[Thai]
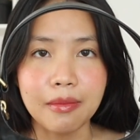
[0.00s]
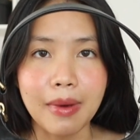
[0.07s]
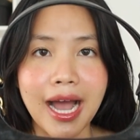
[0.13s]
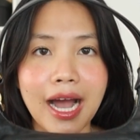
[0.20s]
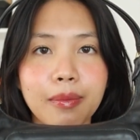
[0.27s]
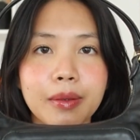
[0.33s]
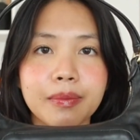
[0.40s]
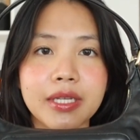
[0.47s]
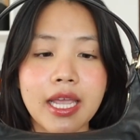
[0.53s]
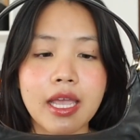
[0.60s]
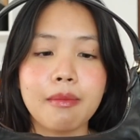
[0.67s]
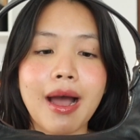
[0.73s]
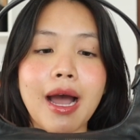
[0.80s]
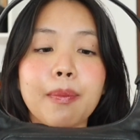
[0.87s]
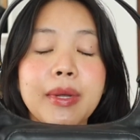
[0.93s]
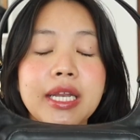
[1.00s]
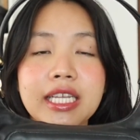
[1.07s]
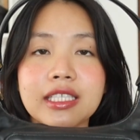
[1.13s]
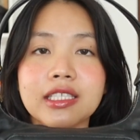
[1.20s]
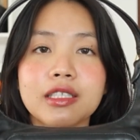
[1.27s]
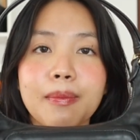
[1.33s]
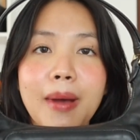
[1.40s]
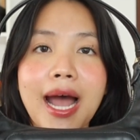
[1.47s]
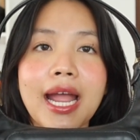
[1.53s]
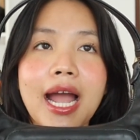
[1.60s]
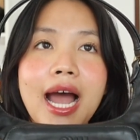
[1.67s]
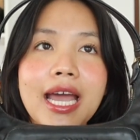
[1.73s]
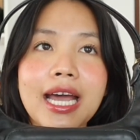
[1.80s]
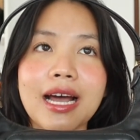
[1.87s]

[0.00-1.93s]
มากแบบเท่มาก เป็นอินสปายให้